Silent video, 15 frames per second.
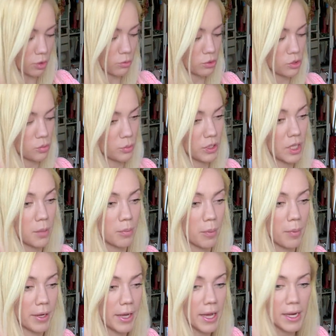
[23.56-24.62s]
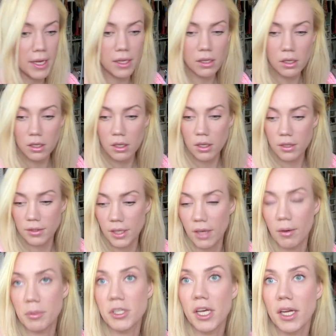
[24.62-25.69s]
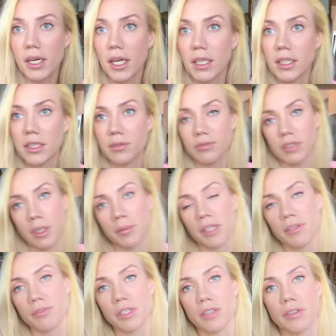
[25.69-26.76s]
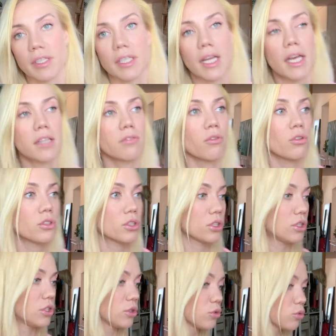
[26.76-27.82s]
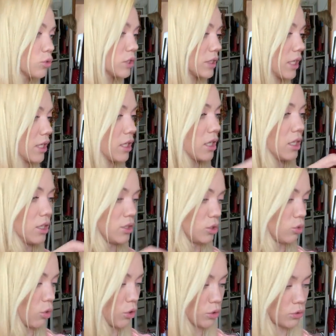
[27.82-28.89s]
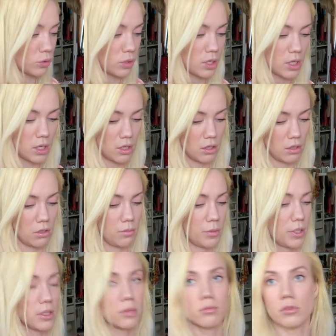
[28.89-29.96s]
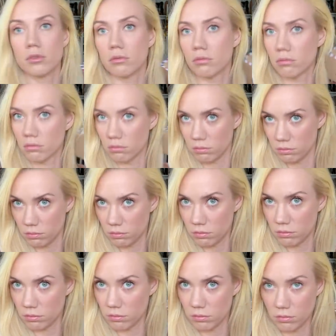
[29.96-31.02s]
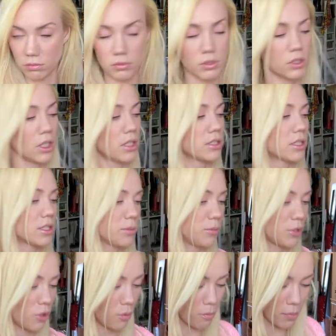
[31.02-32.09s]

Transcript: том, чтобы ей помогали, да и вообще организм, витаминов не хватает, волосы секутся, сохнут. Поэтому Сейчас разберем